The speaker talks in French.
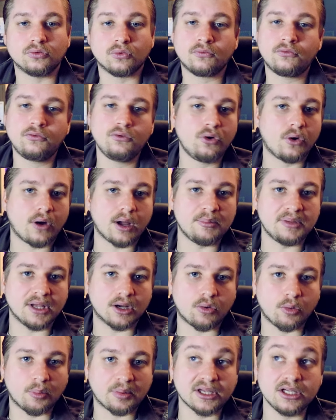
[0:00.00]
Donc vous l'aurez bien
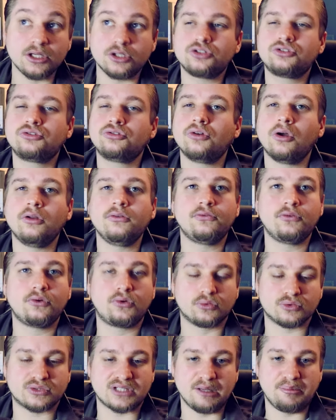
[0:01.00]
compris, je ne vous
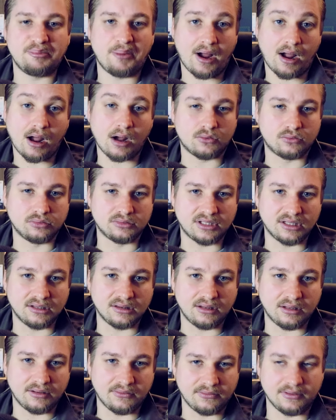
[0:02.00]
conseille pas Rakuten
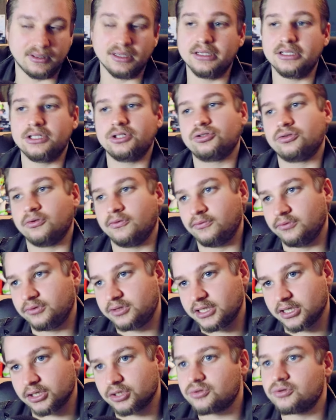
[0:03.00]
TV, je vous
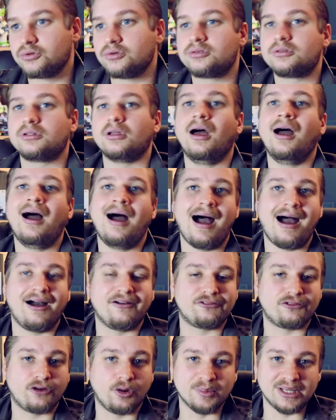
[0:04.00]
tiens juste
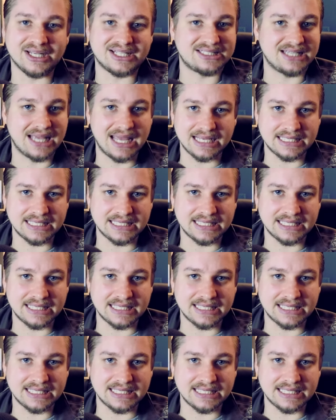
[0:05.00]
informé que ça